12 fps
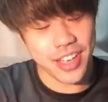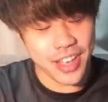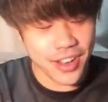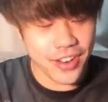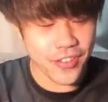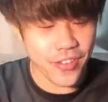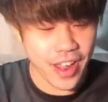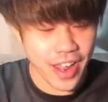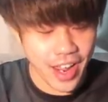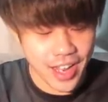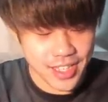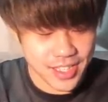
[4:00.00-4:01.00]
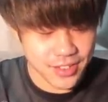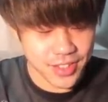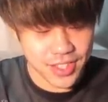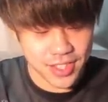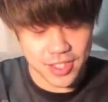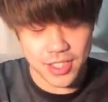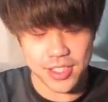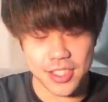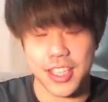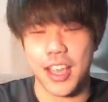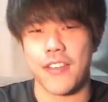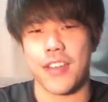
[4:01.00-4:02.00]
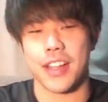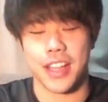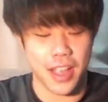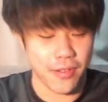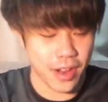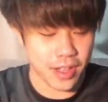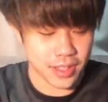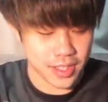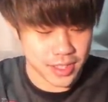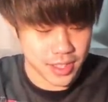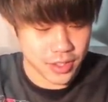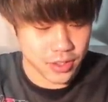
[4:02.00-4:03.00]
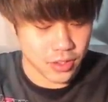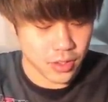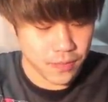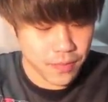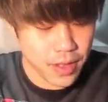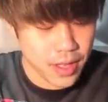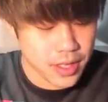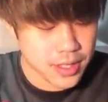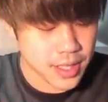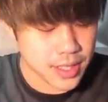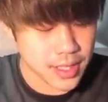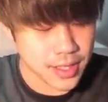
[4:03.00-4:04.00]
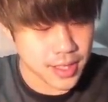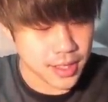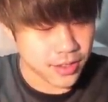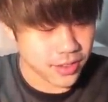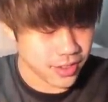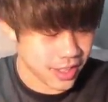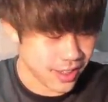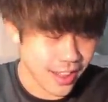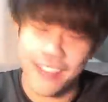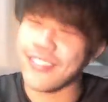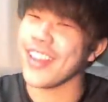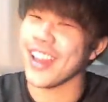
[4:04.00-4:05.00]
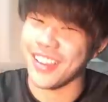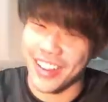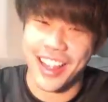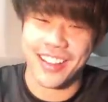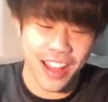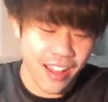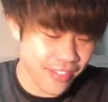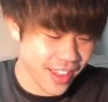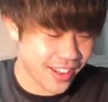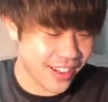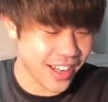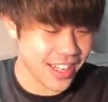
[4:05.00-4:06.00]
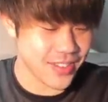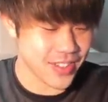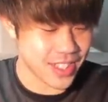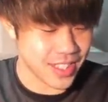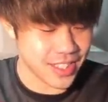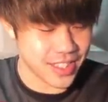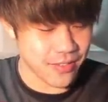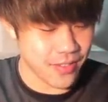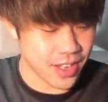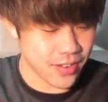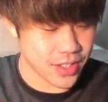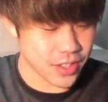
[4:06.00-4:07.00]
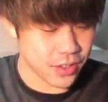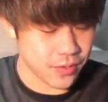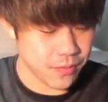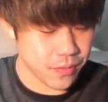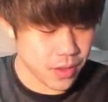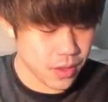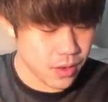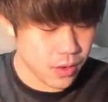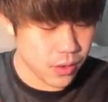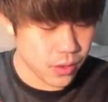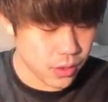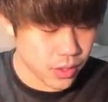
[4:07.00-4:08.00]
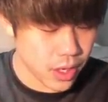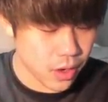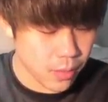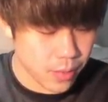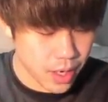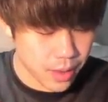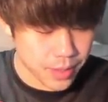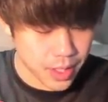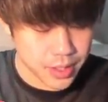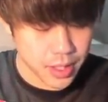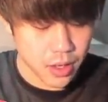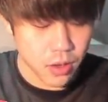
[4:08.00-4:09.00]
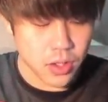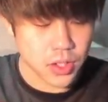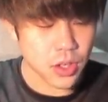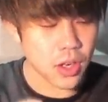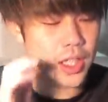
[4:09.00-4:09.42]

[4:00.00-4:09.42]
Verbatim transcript: ンフェアイスイズスキャミはね、やばかったっすね、ちょっと。さあさあさあ、ということで、難なく、ね、難なくクリアしました。2戦目いきましょう。おお結構もらえるみたいですね。6勝か